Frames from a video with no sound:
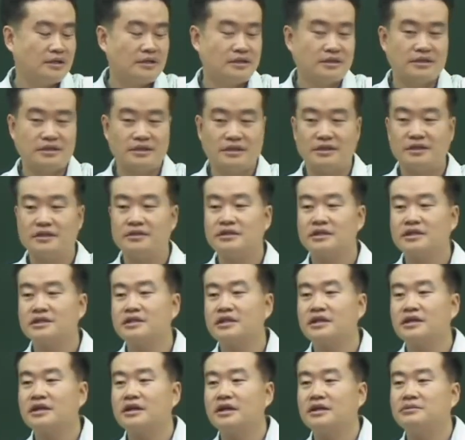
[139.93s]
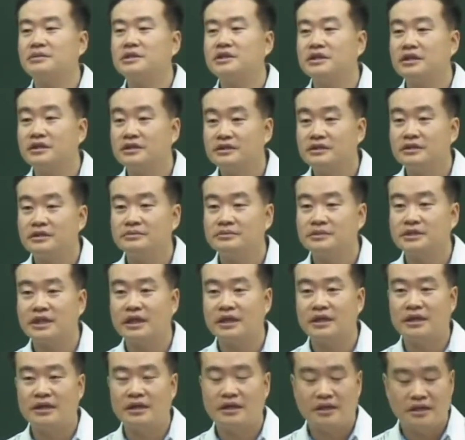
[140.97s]
아, 이렇게 생각하면 되는
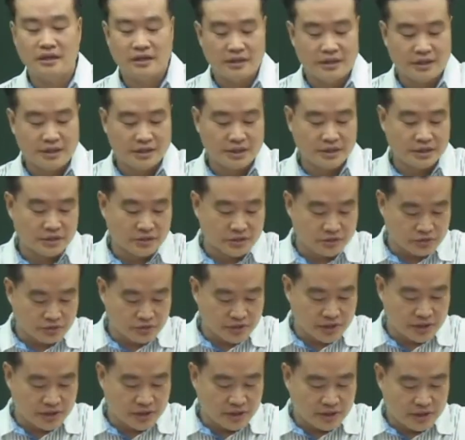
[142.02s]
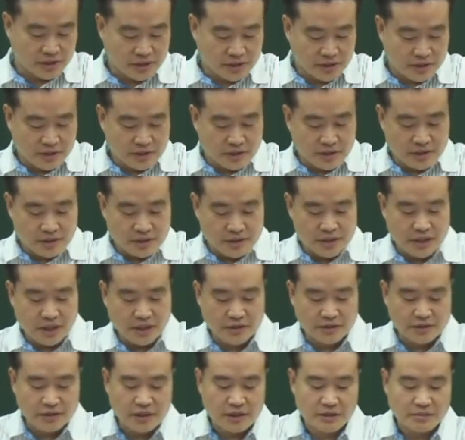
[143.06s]
겁니다. 잉여주의.
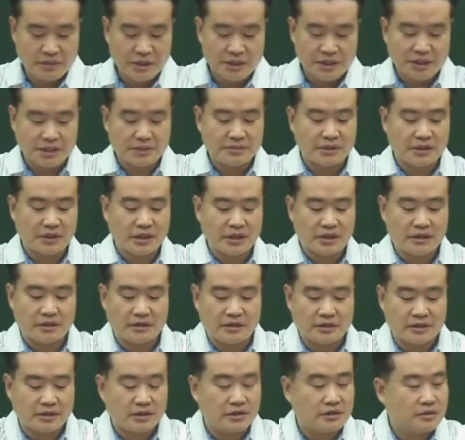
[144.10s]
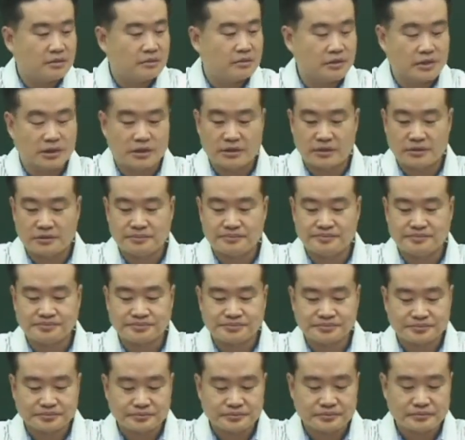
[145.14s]
자, 그 다음에 2번에 있는 거 읽어볼게요.
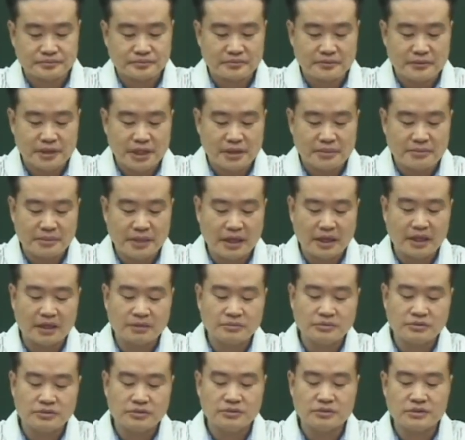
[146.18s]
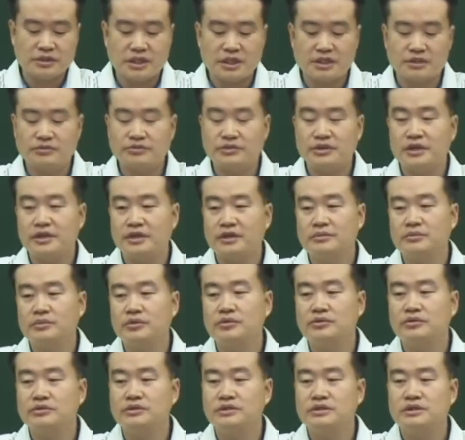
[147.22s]
매각 부동산 위에
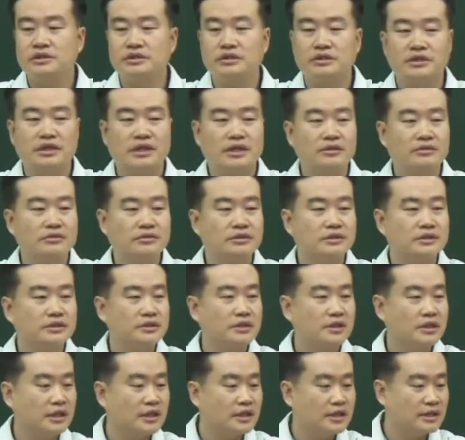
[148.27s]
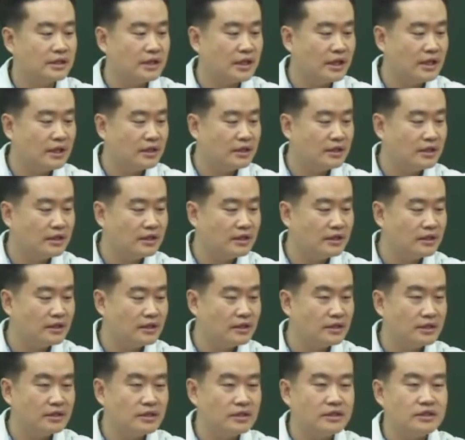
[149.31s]
모든 저당권 어떻게 된다?
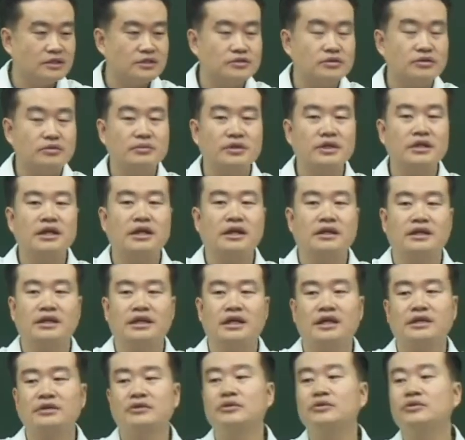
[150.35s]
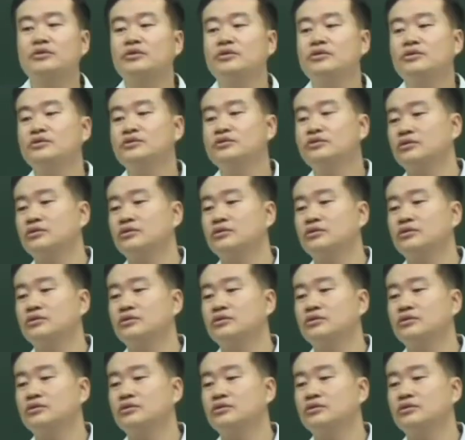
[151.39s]
소멸한다. 요